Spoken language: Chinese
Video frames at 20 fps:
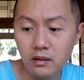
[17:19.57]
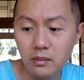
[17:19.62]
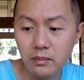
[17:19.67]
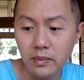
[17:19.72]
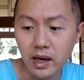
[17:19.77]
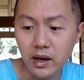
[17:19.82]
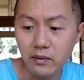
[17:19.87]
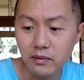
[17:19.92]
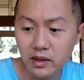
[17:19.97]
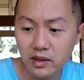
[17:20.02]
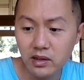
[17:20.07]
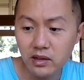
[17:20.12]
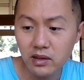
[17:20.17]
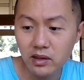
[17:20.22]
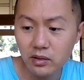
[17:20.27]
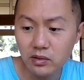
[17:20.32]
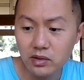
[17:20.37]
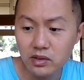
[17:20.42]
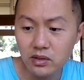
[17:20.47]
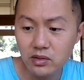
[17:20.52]
百分之
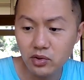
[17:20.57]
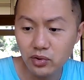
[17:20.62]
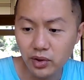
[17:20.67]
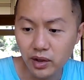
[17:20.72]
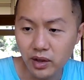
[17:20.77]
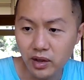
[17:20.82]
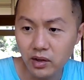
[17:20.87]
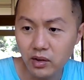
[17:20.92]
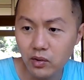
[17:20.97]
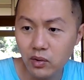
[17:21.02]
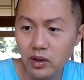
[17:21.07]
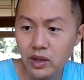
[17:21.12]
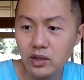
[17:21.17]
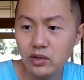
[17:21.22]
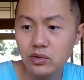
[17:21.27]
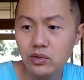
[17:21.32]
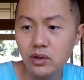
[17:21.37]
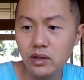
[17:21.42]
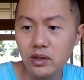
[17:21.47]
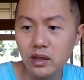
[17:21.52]
六十全
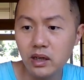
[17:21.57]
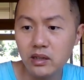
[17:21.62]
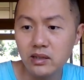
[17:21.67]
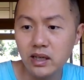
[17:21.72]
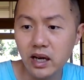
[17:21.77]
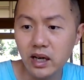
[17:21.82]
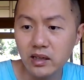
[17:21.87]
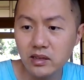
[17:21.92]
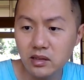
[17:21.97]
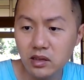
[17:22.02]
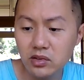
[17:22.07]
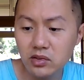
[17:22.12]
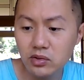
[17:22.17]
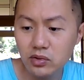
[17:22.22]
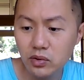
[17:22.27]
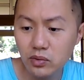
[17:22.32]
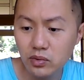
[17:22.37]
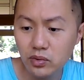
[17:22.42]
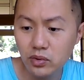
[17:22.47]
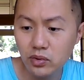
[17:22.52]
亏损啊！财政
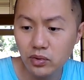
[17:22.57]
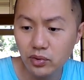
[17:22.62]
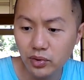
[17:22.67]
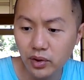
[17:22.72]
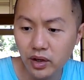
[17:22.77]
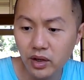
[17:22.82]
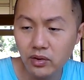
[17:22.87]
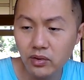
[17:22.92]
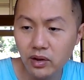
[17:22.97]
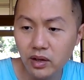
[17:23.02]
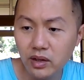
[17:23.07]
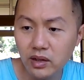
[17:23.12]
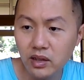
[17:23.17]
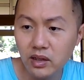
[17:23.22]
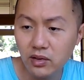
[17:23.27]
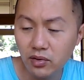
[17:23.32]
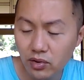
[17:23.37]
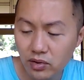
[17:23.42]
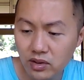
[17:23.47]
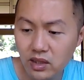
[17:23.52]
收入远远
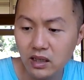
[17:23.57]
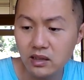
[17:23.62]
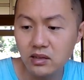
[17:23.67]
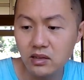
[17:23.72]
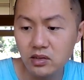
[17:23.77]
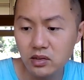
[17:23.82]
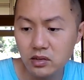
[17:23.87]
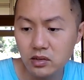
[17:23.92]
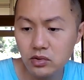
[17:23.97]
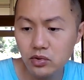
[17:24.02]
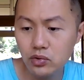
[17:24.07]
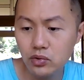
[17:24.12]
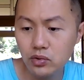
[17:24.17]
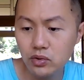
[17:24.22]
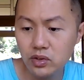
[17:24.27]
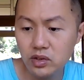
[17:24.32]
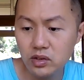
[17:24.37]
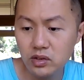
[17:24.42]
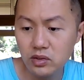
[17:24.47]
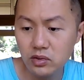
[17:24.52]
低于财政支
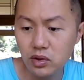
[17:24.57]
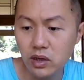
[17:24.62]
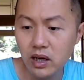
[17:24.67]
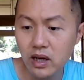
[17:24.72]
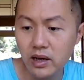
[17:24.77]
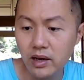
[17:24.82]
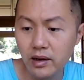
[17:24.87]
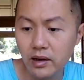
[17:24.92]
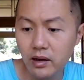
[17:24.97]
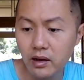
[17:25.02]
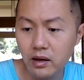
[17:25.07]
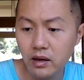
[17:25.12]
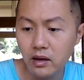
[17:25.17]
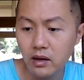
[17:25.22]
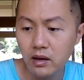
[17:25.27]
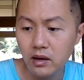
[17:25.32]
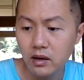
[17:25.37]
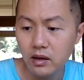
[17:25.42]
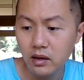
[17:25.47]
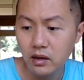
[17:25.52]
出，四川、
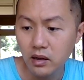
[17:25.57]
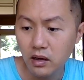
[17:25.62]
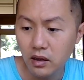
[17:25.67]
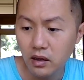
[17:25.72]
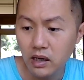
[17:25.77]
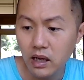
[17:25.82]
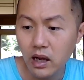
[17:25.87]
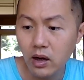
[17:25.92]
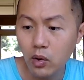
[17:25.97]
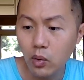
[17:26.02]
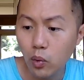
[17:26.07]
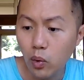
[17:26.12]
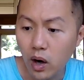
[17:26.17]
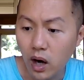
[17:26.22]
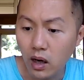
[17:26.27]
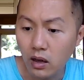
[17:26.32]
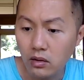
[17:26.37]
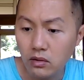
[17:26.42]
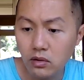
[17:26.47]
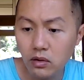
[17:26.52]
河南、
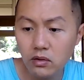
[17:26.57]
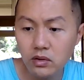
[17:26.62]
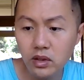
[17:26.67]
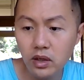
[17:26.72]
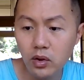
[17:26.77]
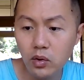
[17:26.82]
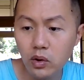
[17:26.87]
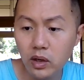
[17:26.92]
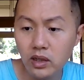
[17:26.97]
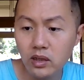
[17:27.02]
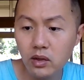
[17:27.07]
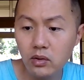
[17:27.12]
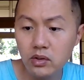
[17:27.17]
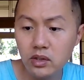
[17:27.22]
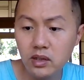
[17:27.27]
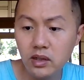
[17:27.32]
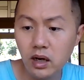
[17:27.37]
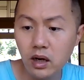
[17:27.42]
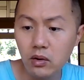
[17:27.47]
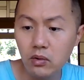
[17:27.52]
广东也亏得
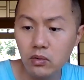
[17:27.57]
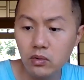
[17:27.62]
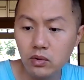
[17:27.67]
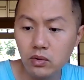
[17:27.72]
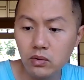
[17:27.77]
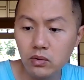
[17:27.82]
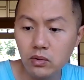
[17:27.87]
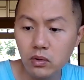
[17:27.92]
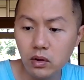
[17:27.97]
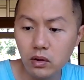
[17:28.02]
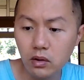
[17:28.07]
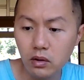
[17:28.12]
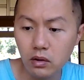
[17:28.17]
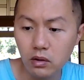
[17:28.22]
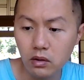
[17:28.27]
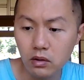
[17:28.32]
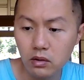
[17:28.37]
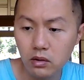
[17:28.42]
一塌糊涂哦。